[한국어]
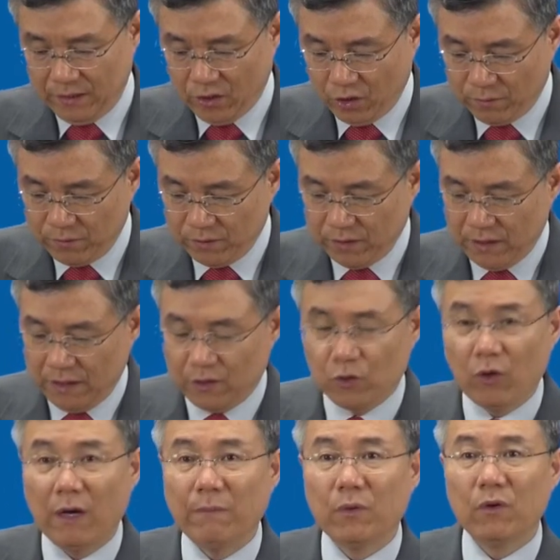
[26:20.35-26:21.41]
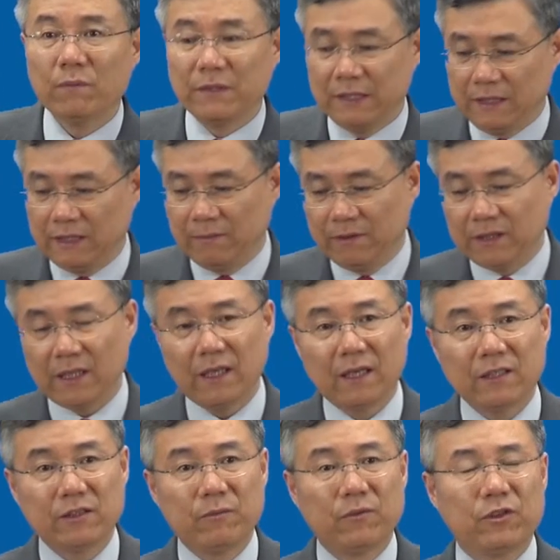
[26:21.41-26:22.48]
여러분 요한복음 21장에
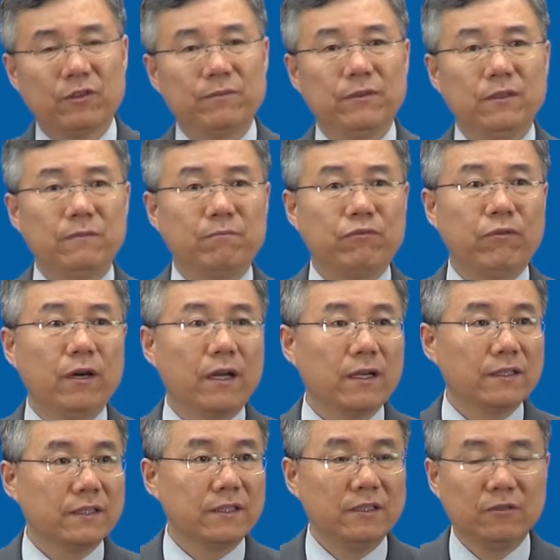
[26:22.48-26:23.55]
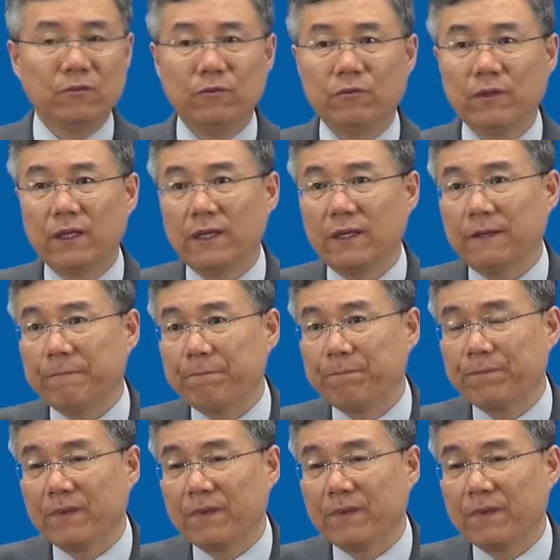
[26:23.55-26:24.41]
가서 보시면 부활하신 이후에